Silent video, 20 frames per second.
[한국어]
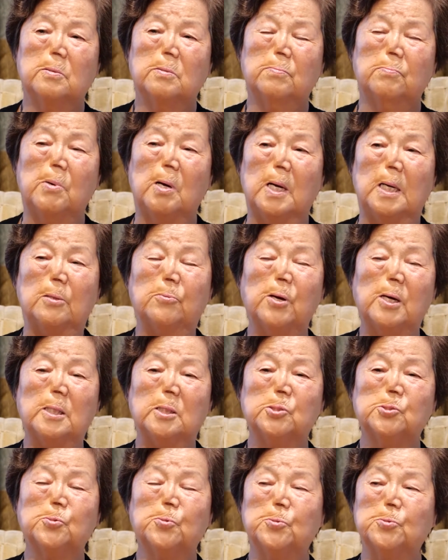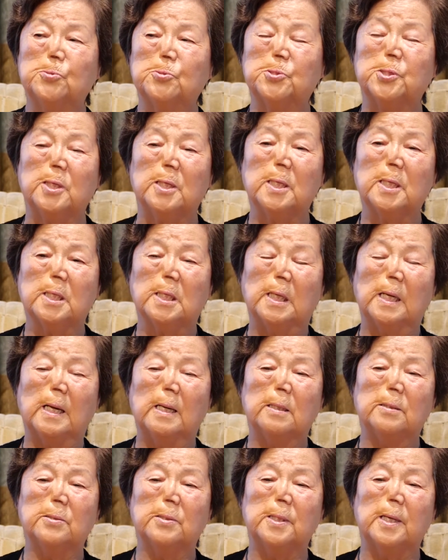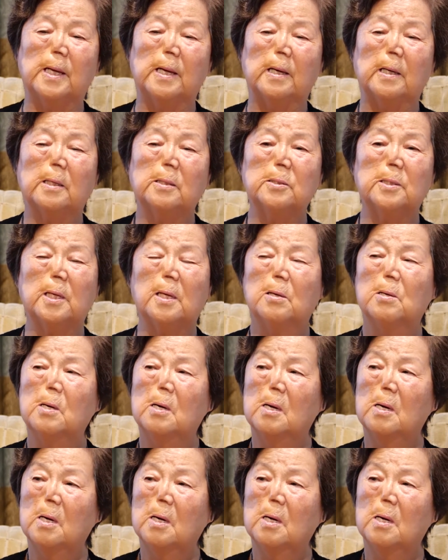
말도 아닌 소리도 들리긴 하는데, 근데